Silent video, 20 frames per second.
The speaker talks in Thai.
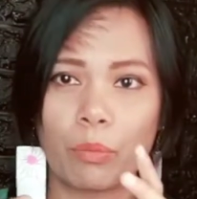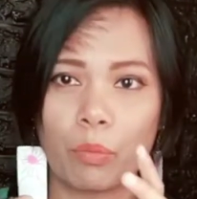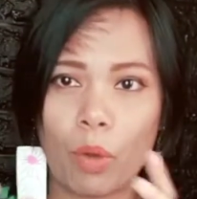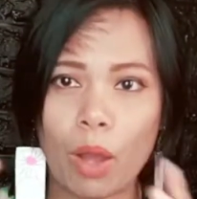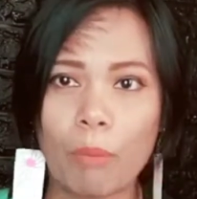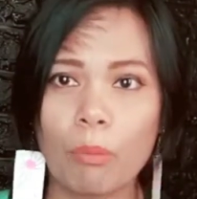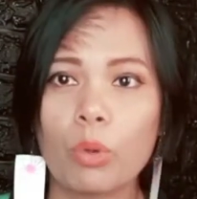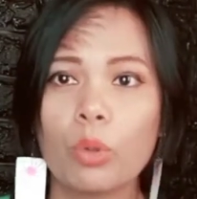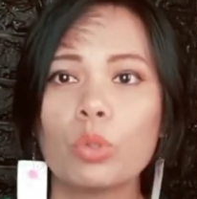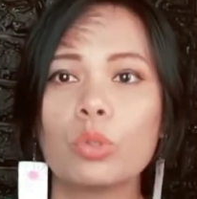ค
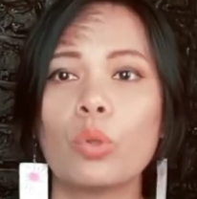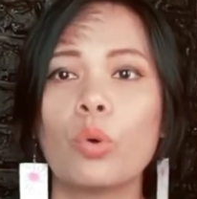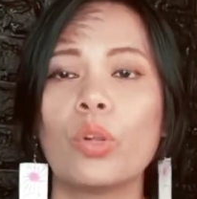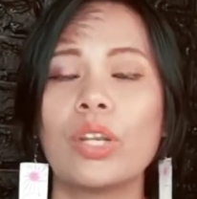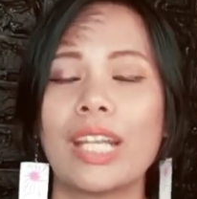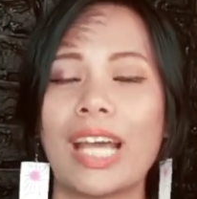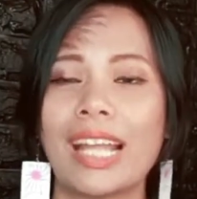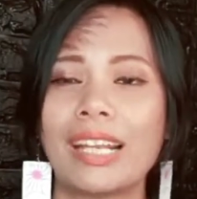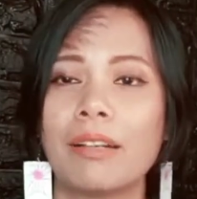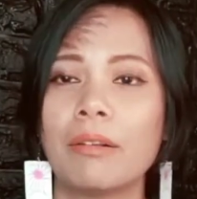วามรู้ตัว
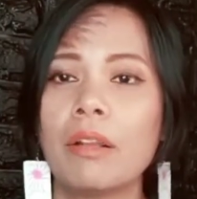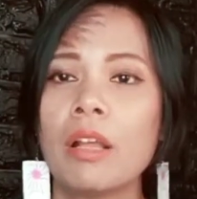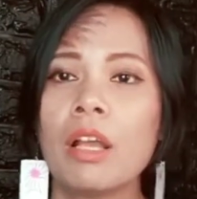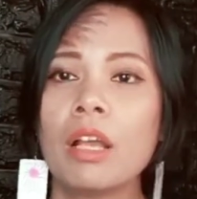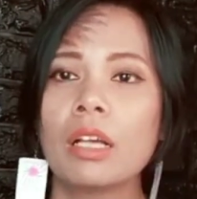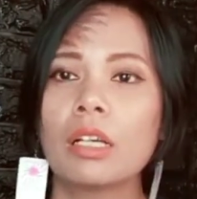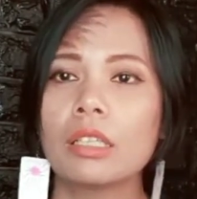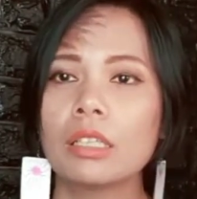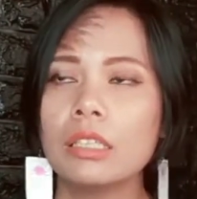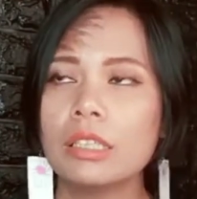นั้น
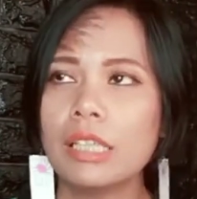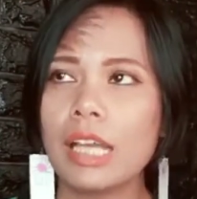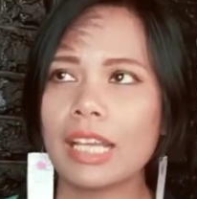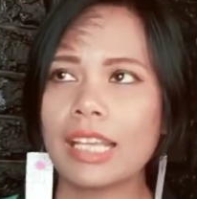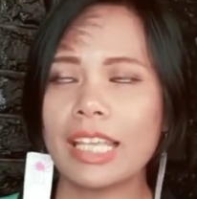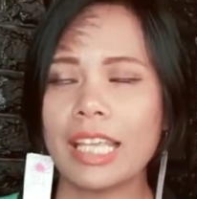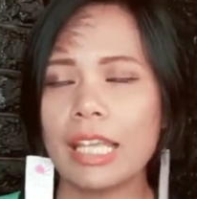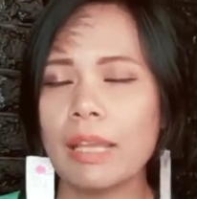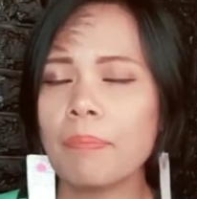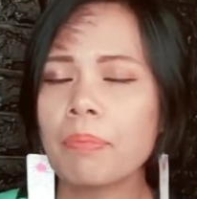คืออย่า
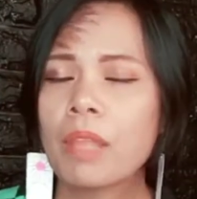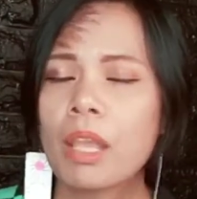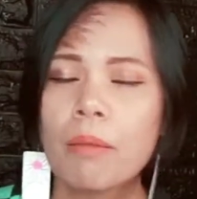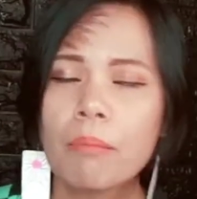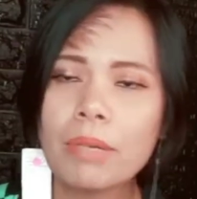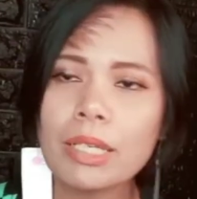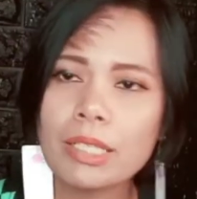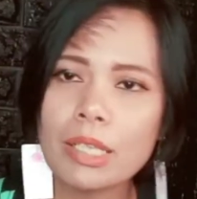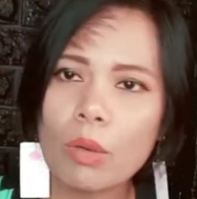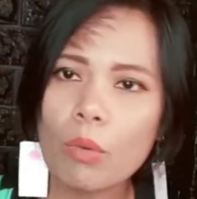งนี้
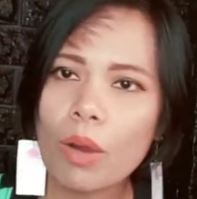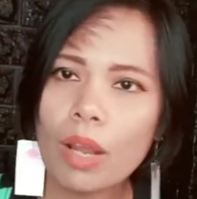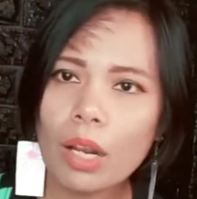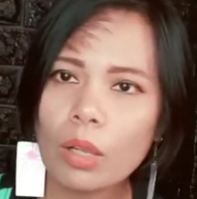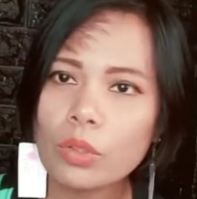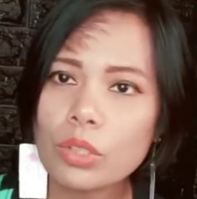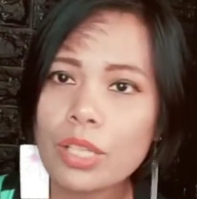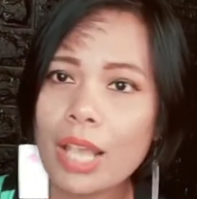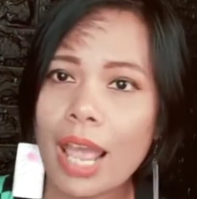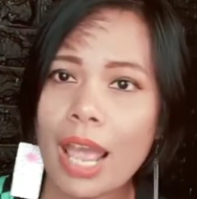ไม่ใช่ว่า
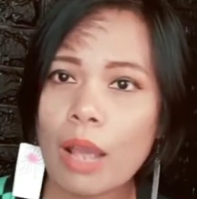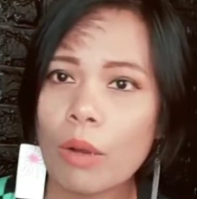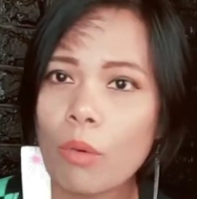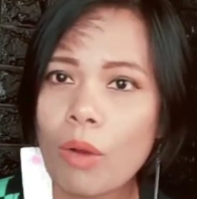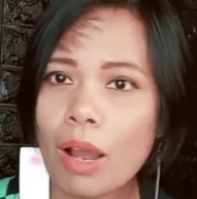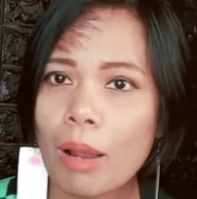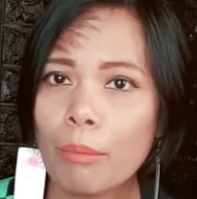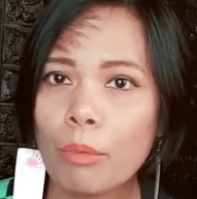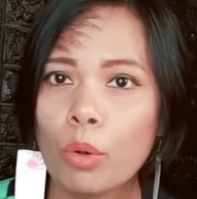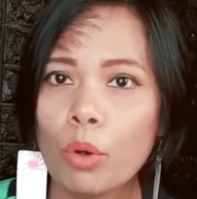เราแชร์ค
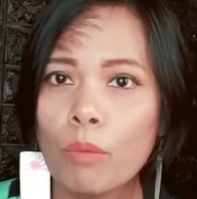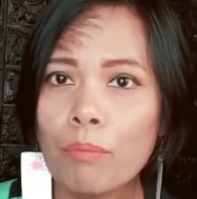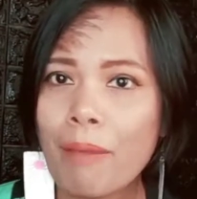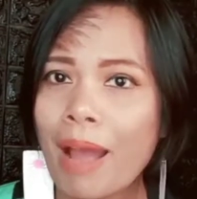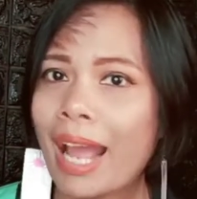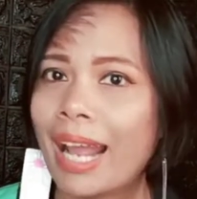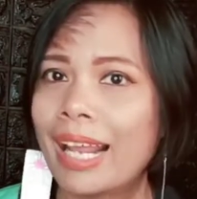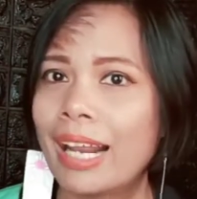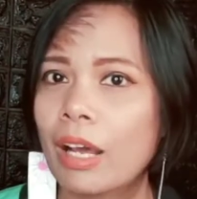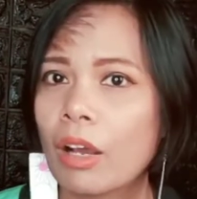วามรู้ไป
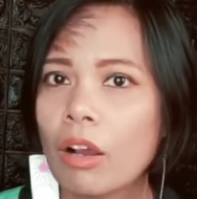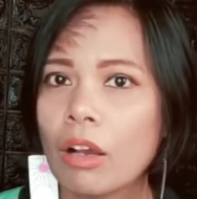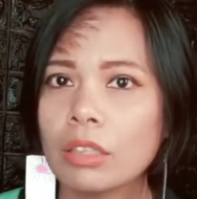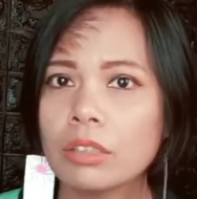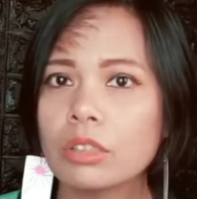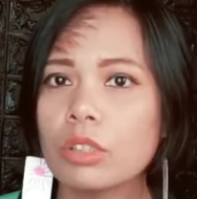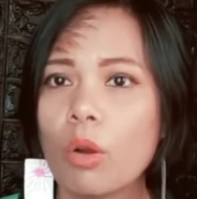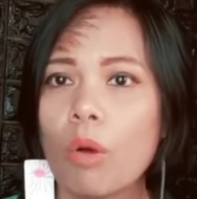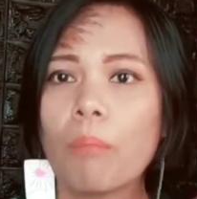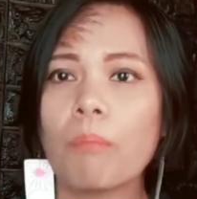แล้วก็
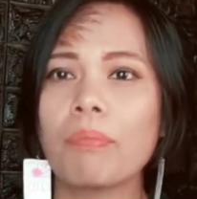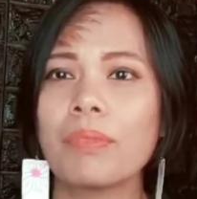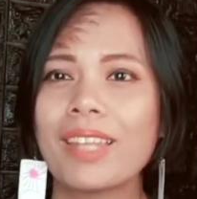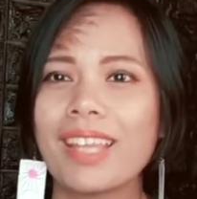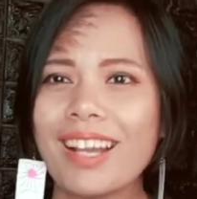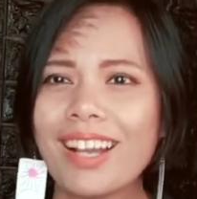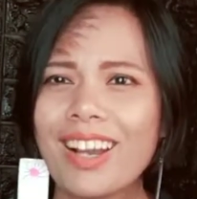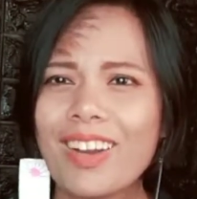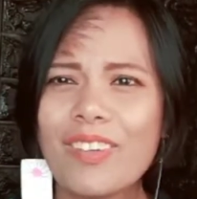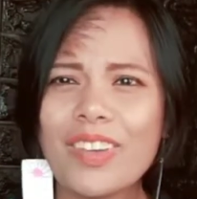จบ
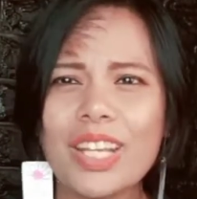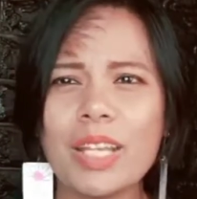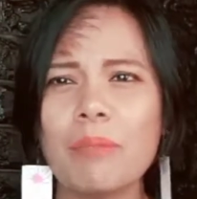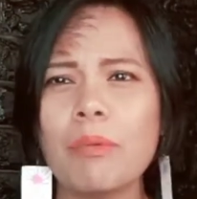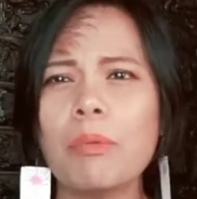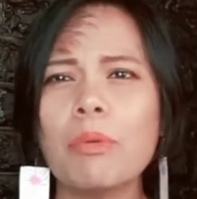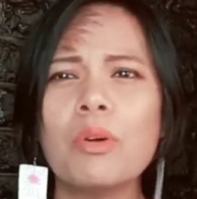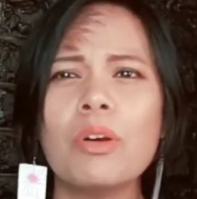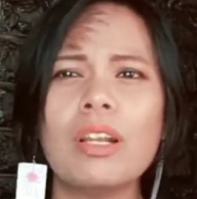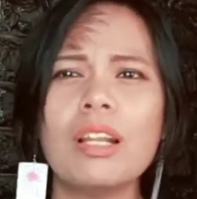วันนี้
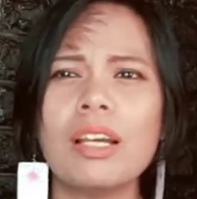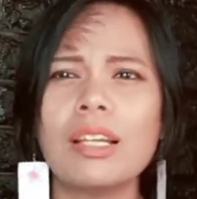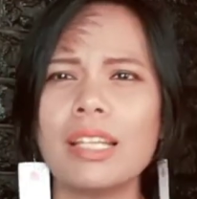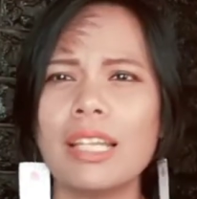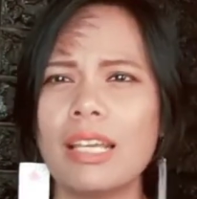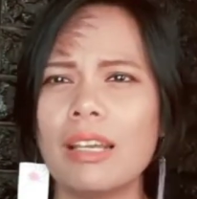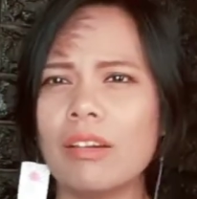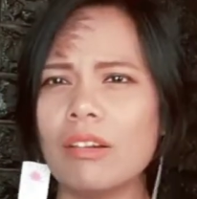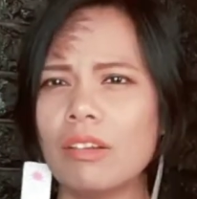มาพูดเรื่องนี้